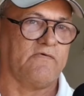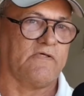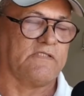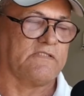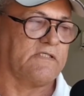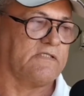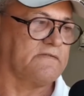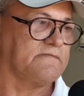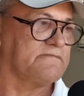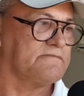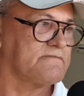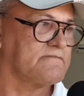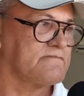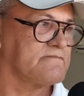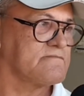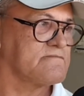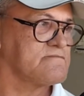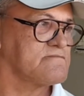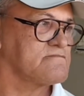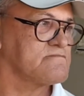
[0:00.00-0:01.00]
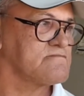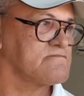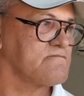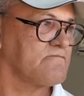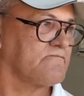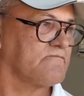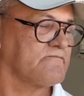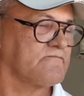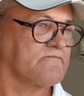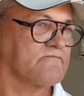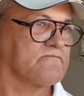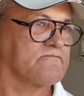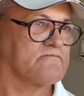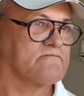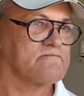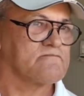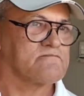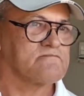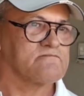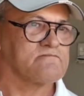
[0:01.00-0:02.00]
vai fazer. Tem a
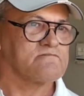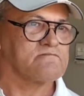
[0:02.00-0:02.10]
informação